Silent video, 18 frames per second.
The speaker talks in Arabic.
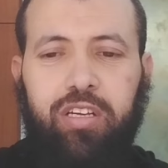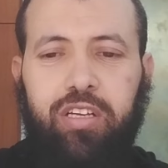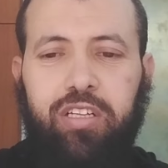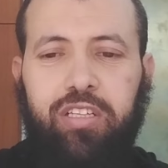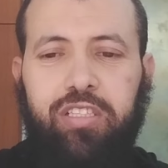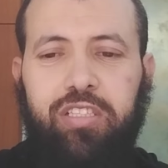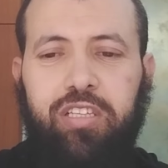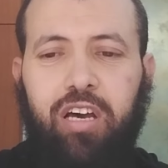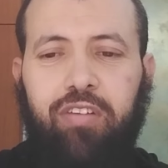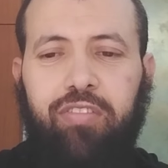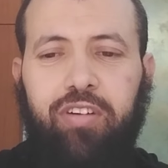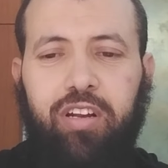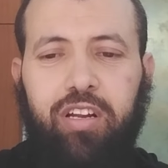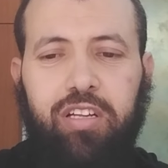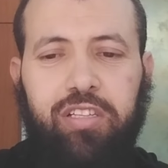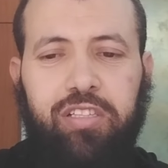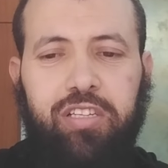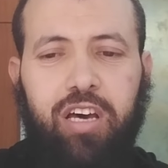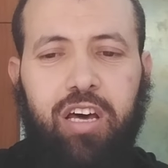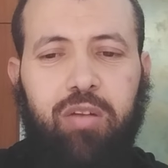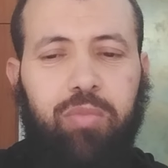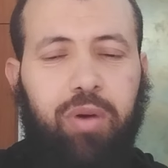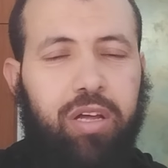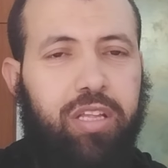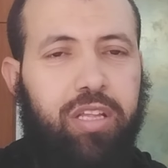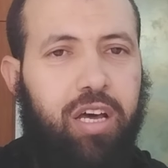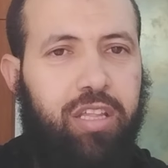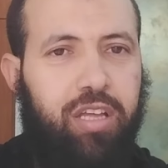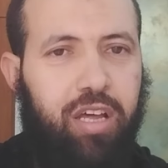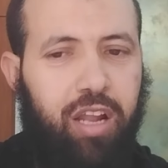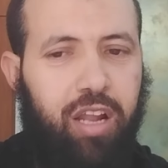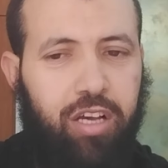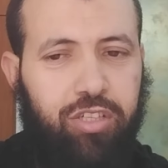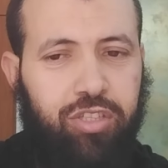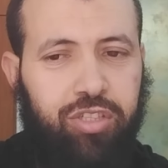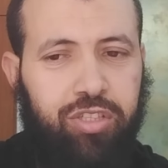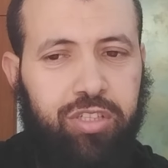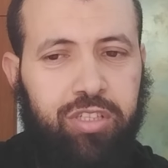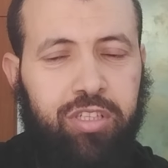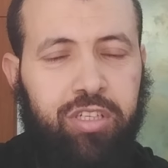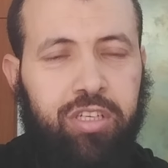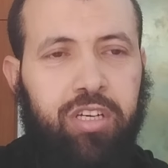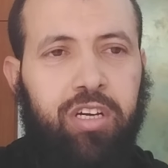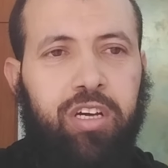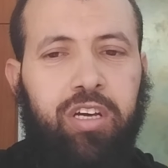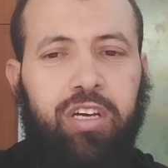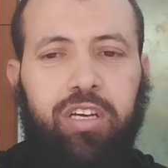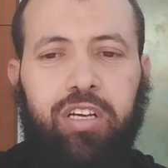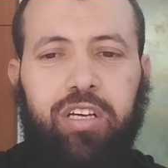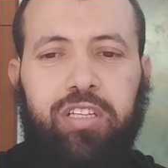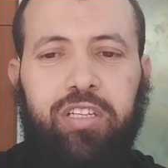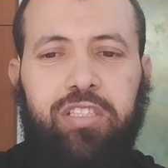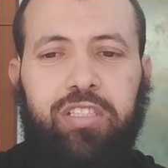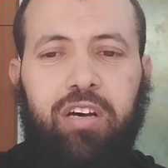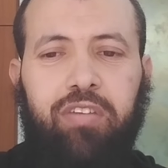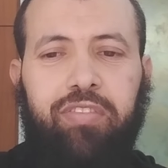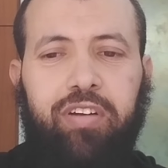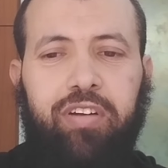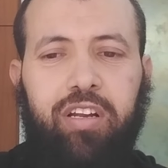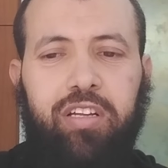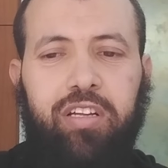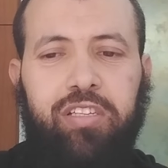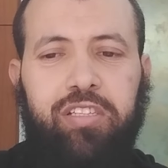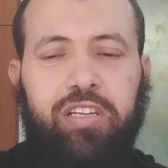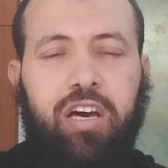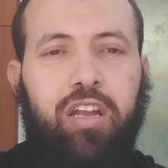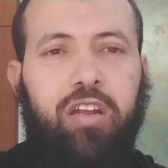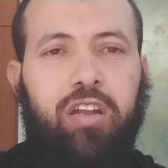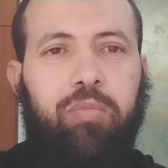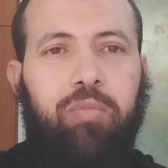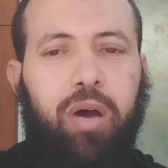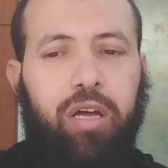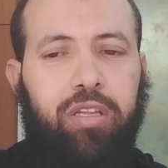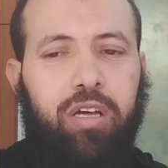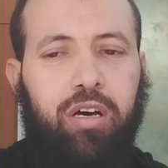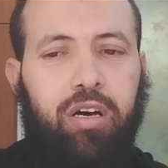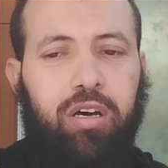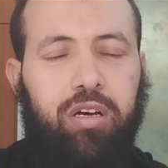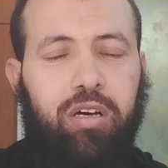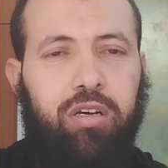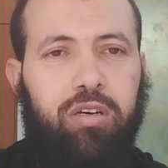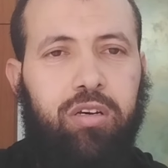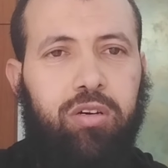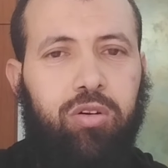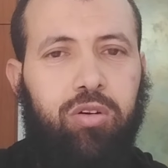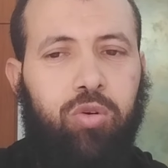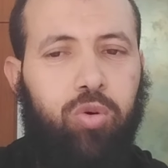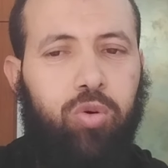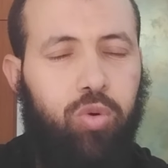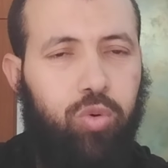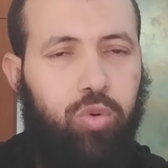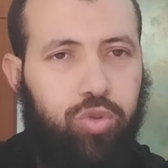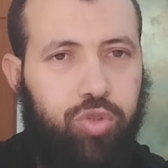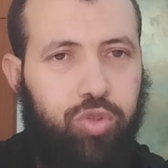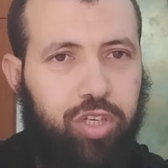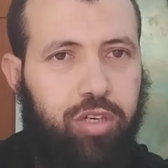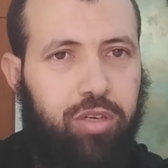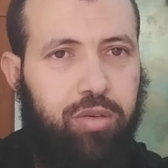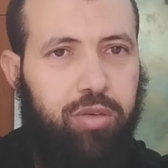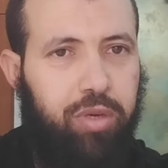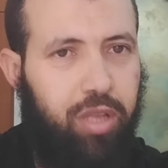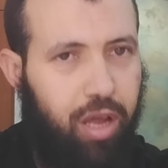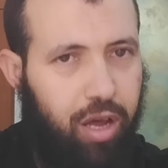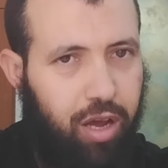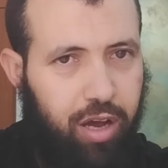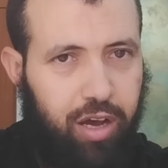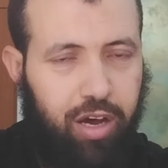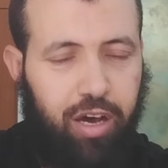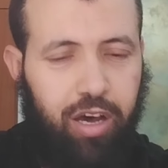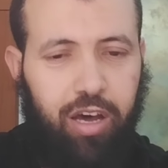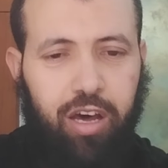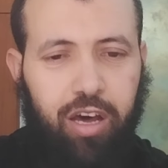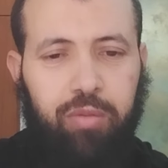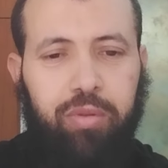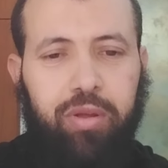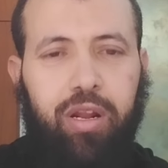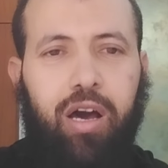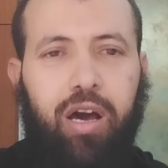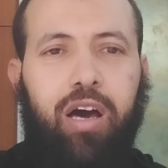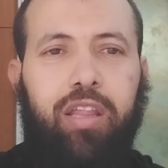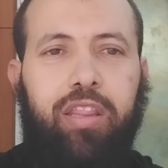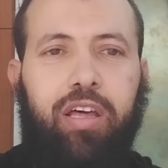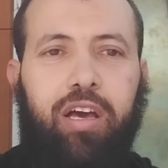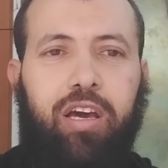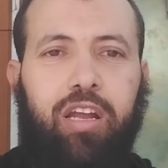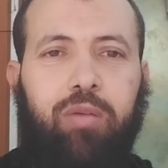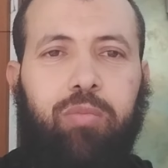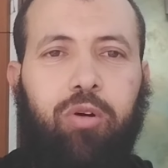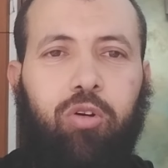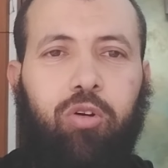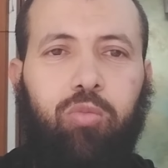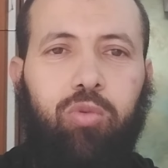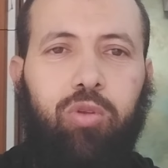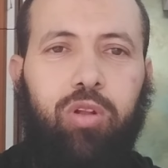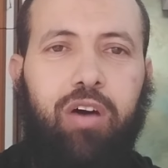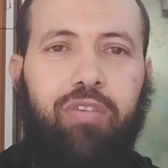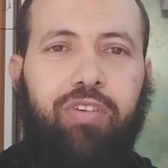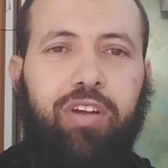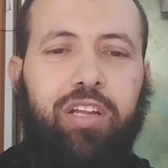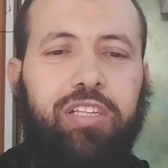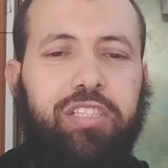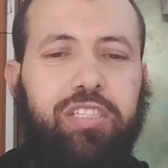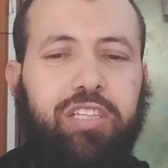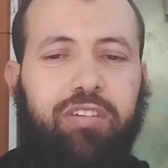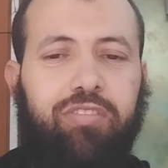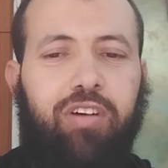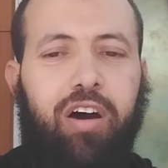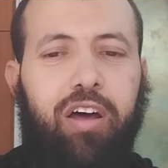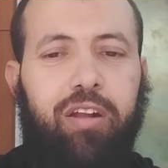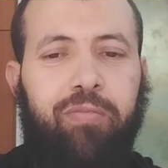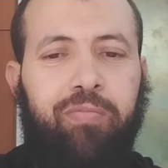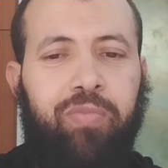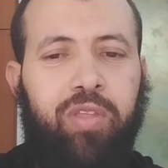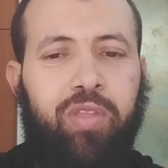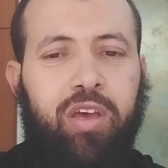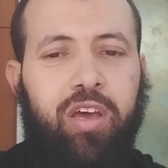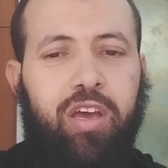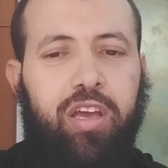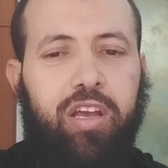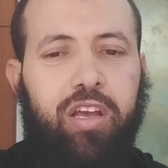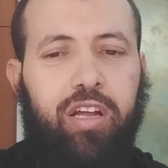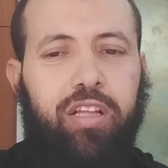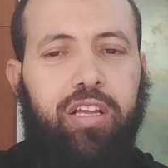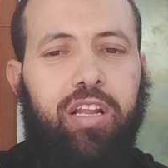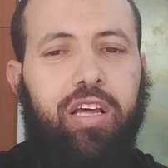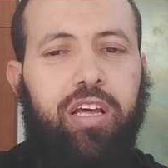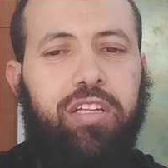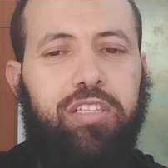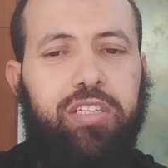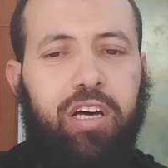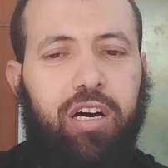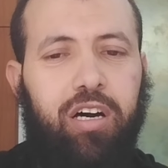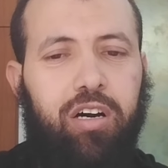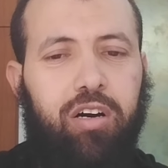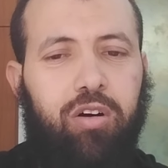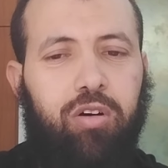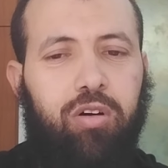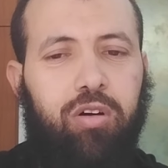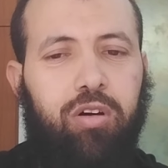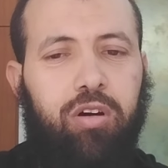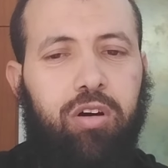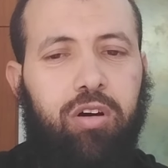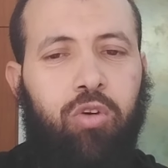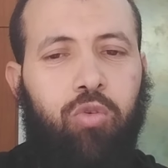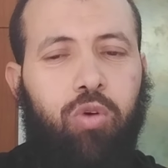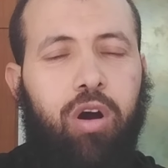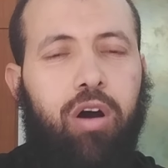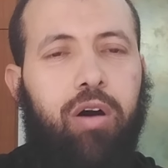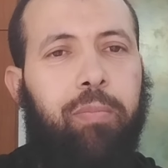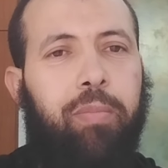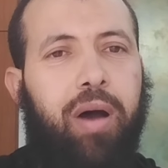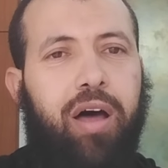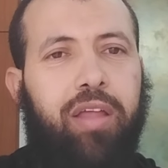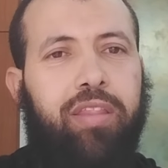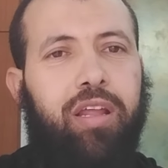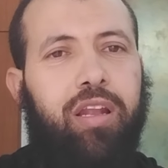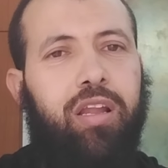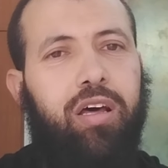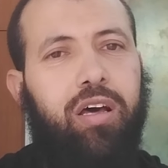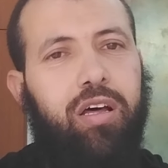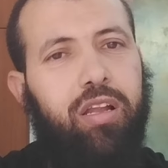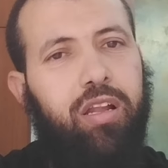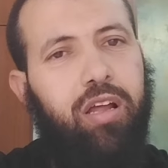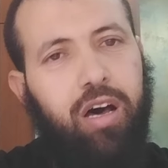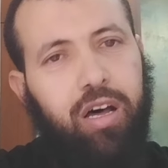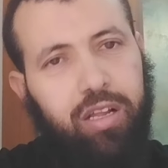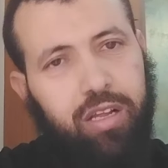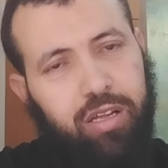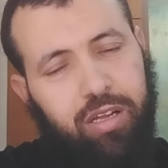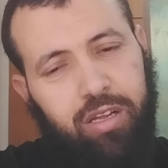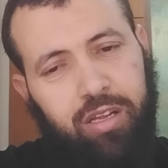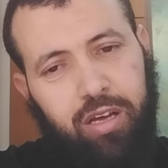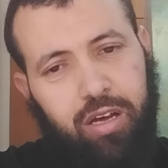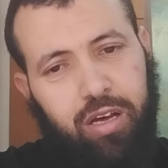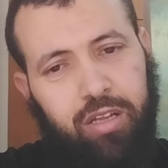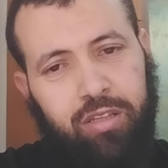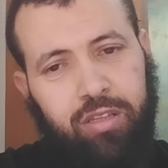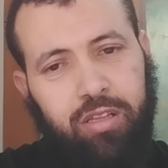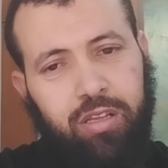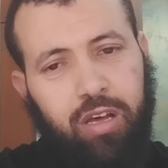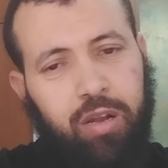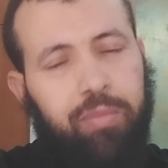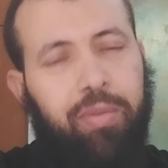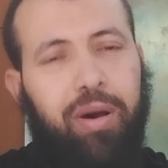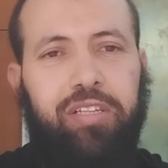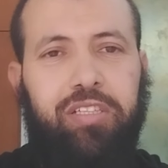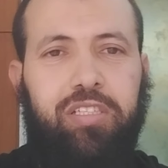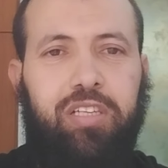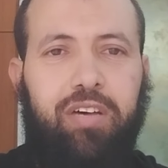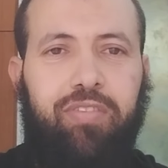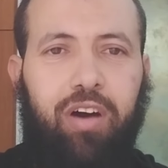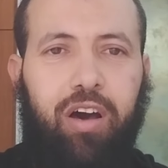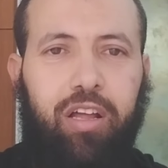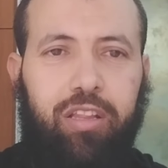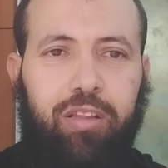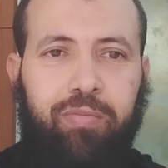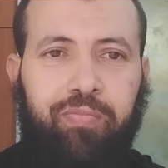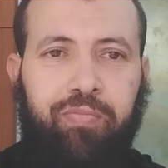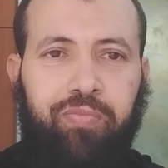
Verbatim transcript: يستغفر الإنسان بعد أداء الحج يستغفر الإنسان بعد آه، خروجه من المرحاض أكرمكم الله فالاستغفار يعني ليس هو بعد آه، المعصية فقط